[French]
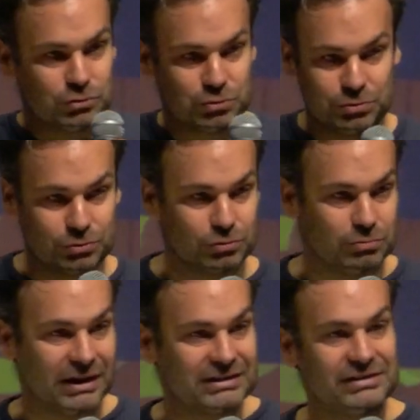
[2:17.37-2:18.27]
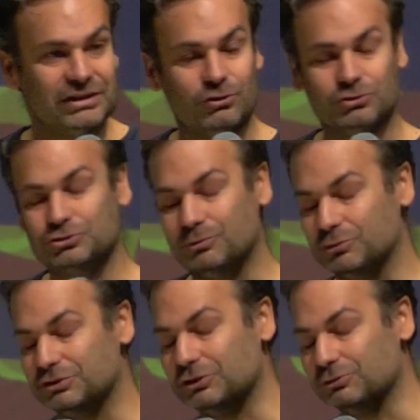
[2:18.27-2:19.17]
juste euh, maintenir
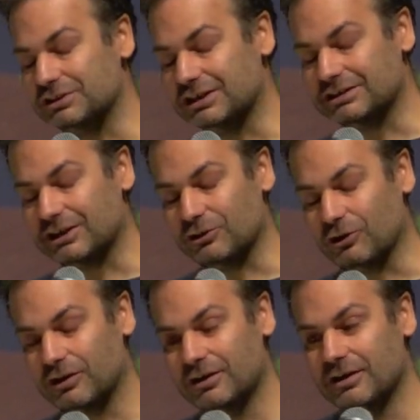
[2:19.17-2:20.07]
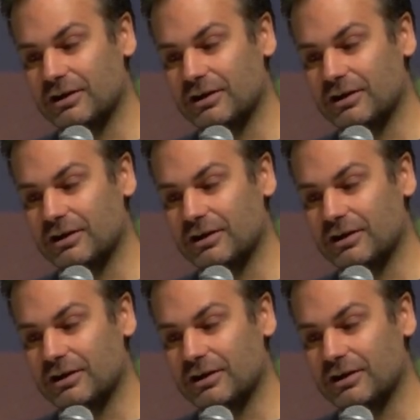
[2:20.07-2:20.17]
l'ensemble des données à l'intérieur.